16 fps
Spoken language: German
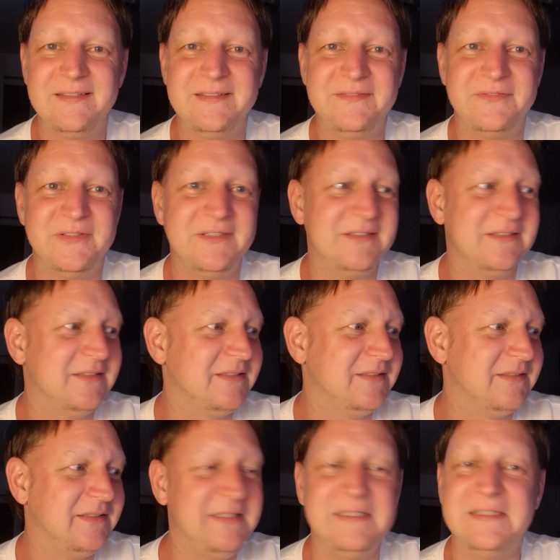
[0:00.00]
Ich
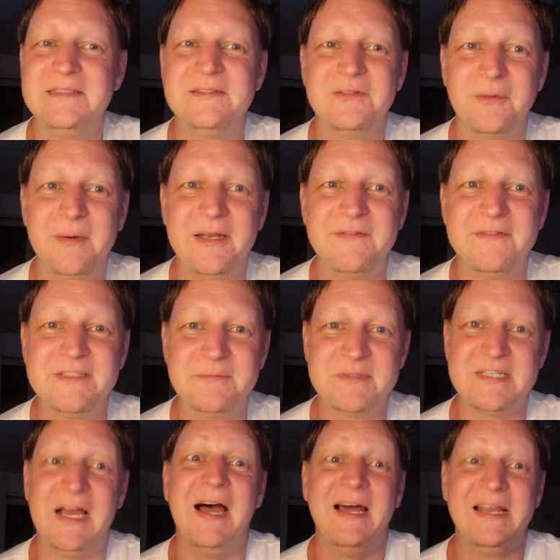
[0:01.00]
finde nicht. Normalerweise
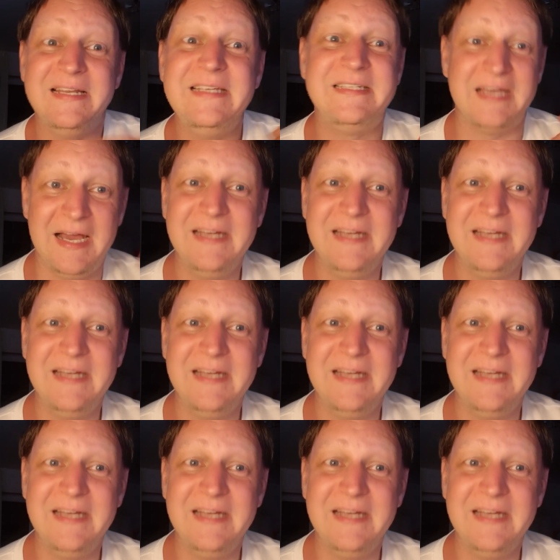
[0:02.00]
bezahle ich